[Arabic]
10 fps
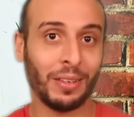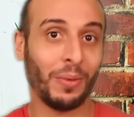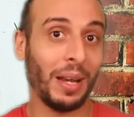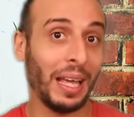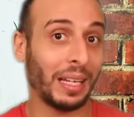
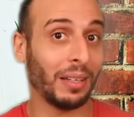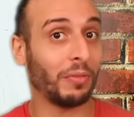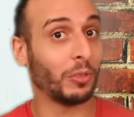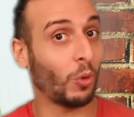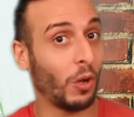ولكن
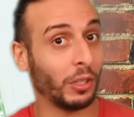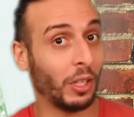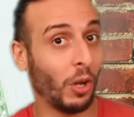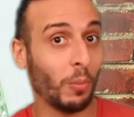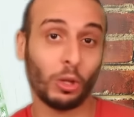في توران
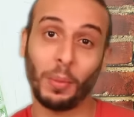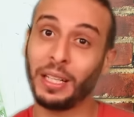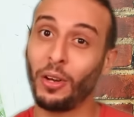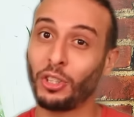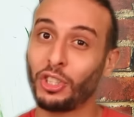اللي عمره
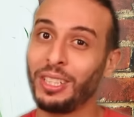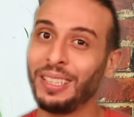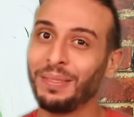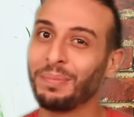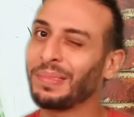
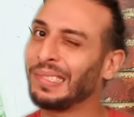28